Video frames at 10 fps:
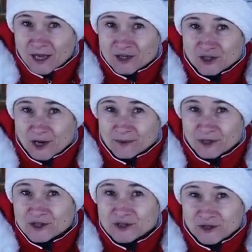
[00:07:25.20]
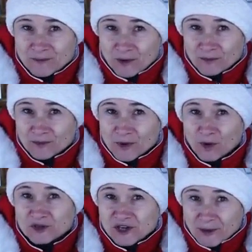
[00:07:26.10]
żeby zimą
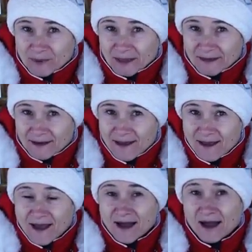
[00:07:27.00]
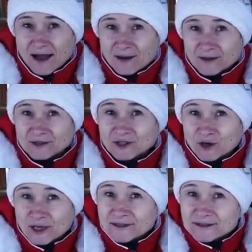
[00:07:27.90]
było cieplej, a z
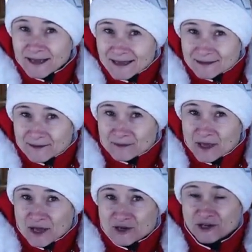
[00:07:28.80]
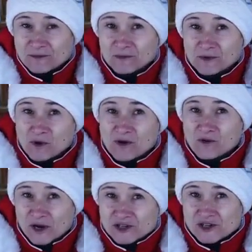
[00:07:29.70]
kolei latem, żeby było
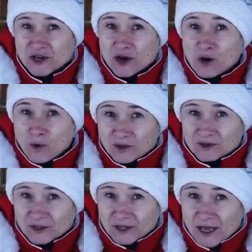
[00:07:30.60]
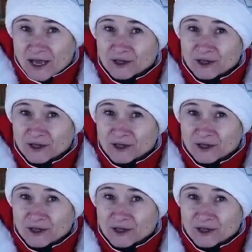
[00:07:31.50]
właśnie chłodniej.